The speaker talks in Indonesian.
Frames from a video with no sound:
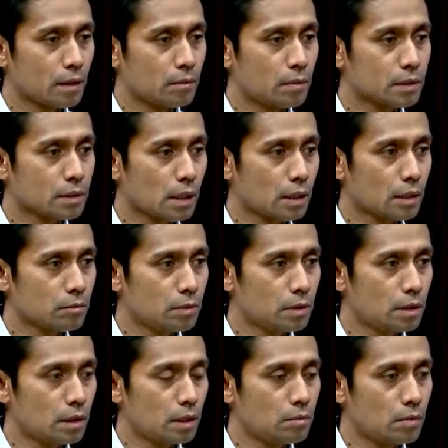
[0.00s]
masyarakat
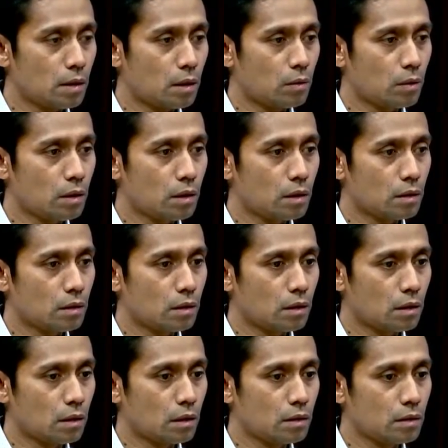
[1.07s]
menilai bahwa
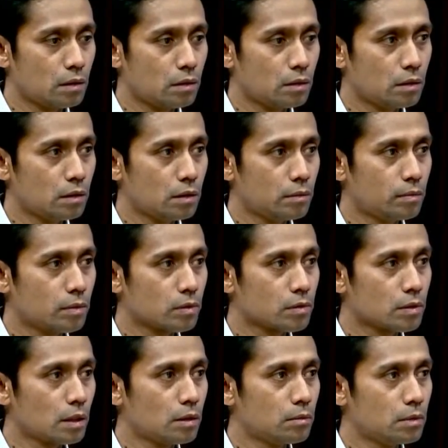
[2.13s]
uh, ini ini
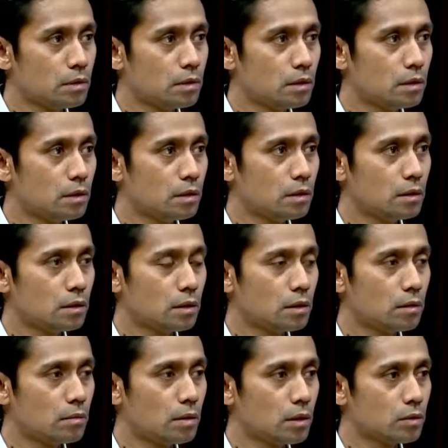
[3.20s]
perusahaan menjadi
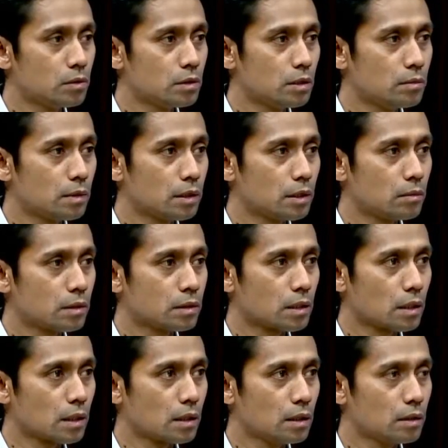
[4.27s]
tidak bagus di mata
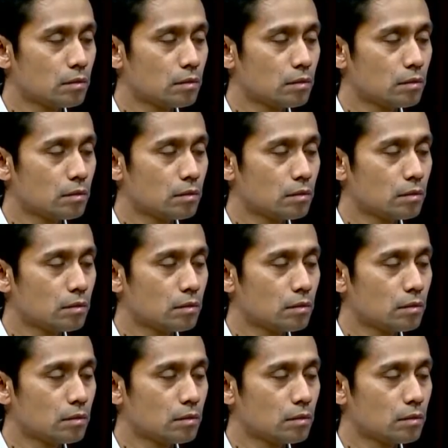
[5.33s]
masyarakat.